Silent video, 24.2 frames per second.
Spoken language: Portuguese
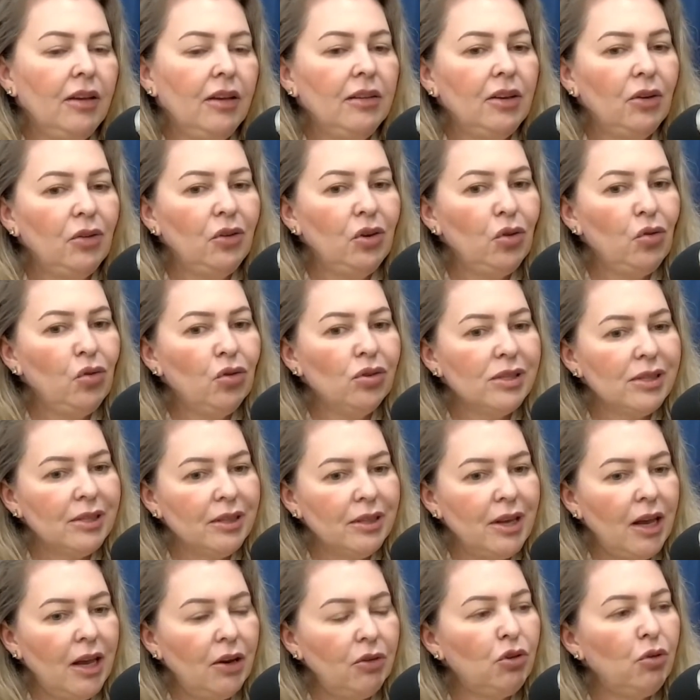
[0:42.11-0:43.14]
Então eu
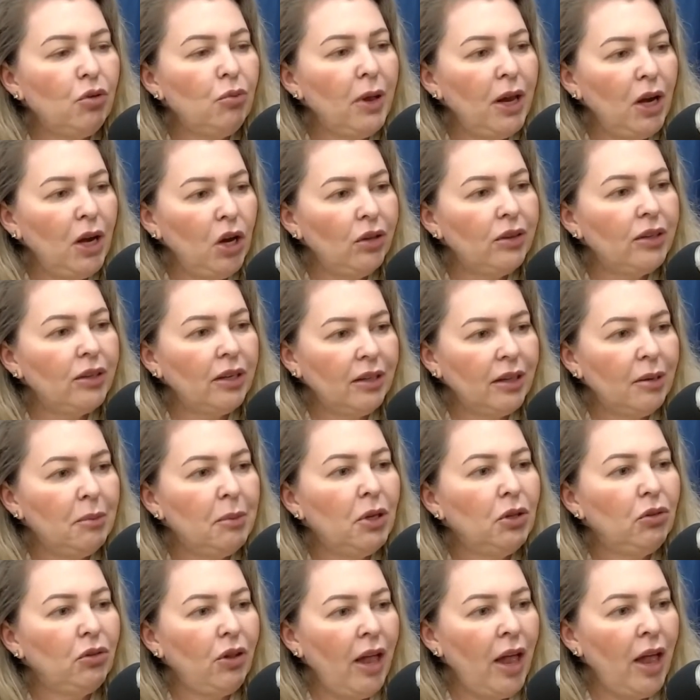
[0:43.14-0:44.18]
considero que o melhor
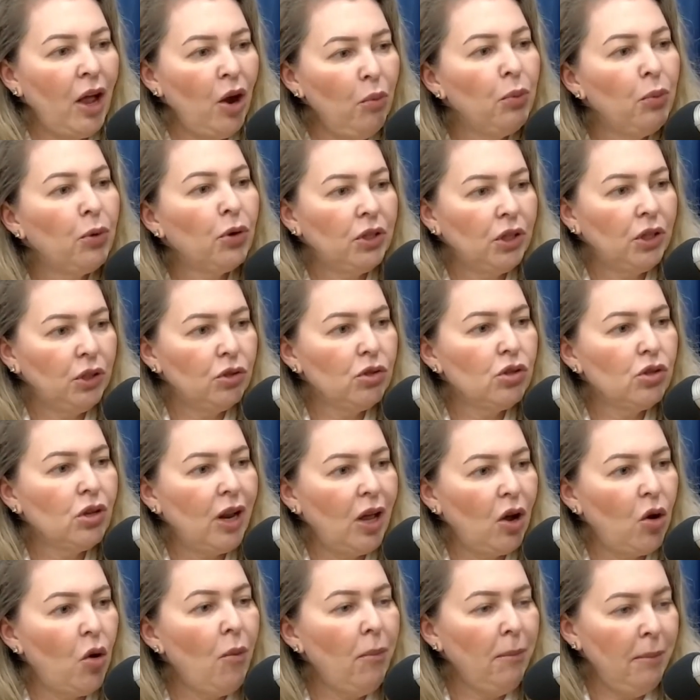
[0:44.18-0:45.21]
tratamento é o protetor
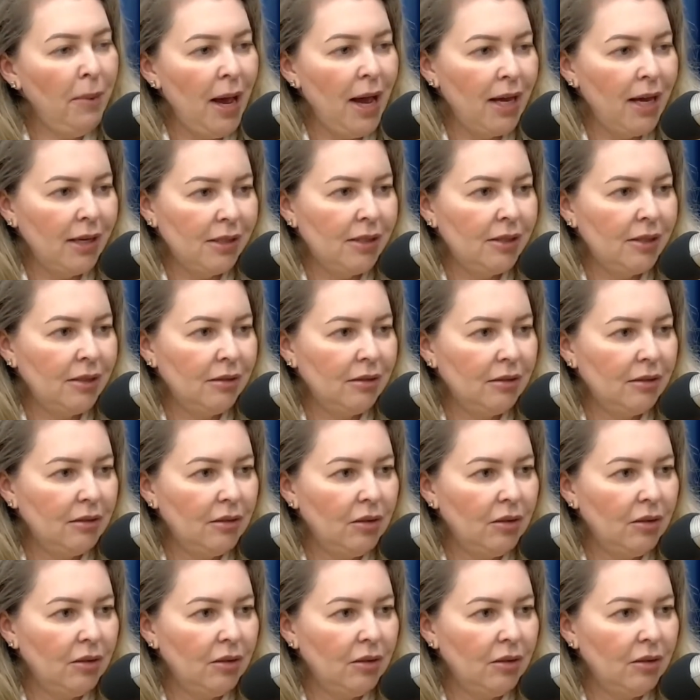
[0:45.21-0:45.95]
solar com base.